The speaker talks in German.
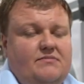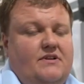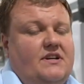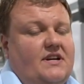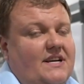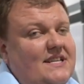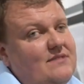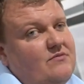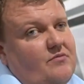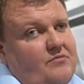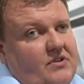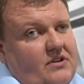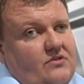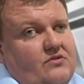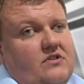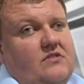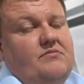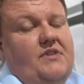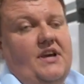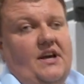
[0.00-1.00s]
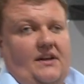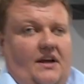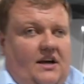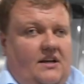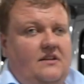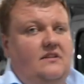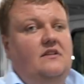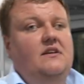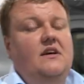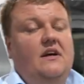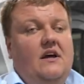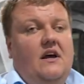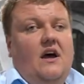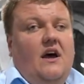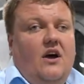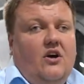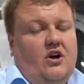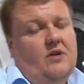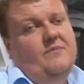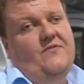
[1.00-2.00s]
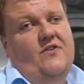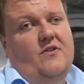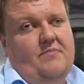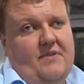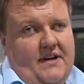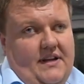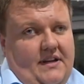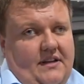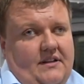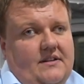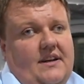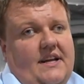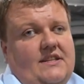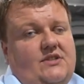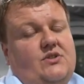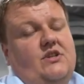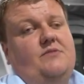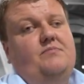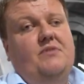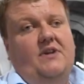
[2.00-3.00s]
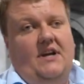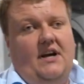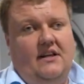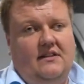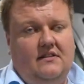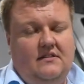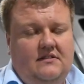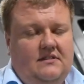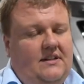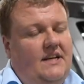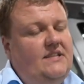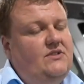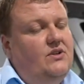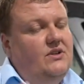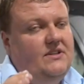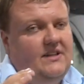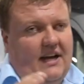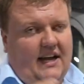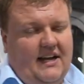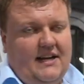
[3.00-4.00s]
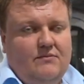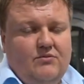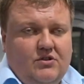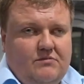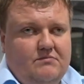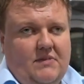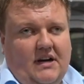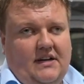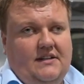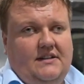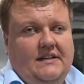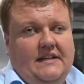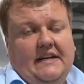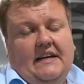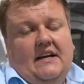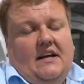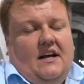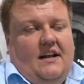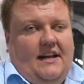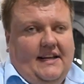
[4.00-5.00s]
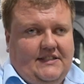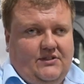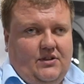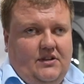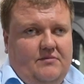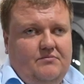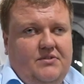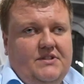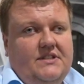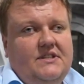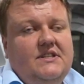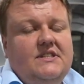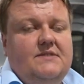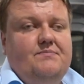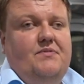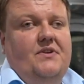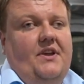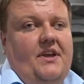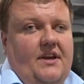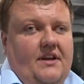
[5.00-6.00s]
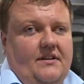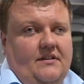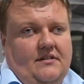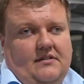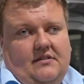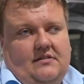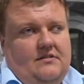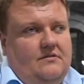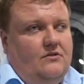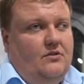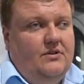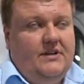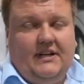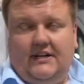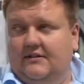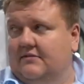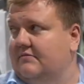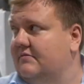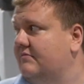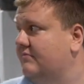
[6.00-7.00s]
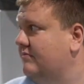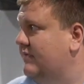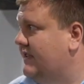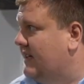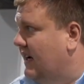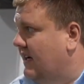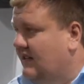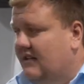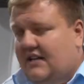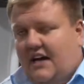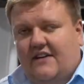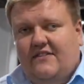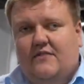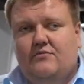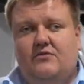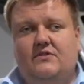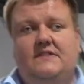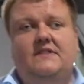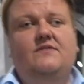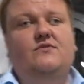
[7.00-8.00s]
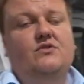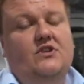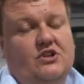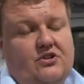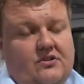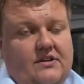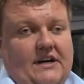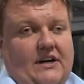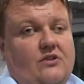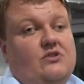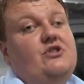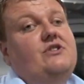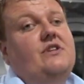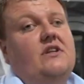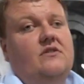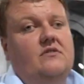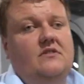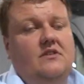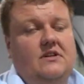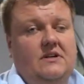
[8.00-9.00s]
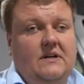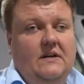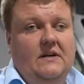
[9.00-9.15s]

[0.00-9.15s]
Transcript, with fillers: bei Reisemobilfilm gerne an. Kommt vorbei, lasst euch beraten, lasst euch ein Angebot machen, lasst euch ein bisschen inspirieren oder betrachtet einfach bei uns die wunderschöne Ausstellung.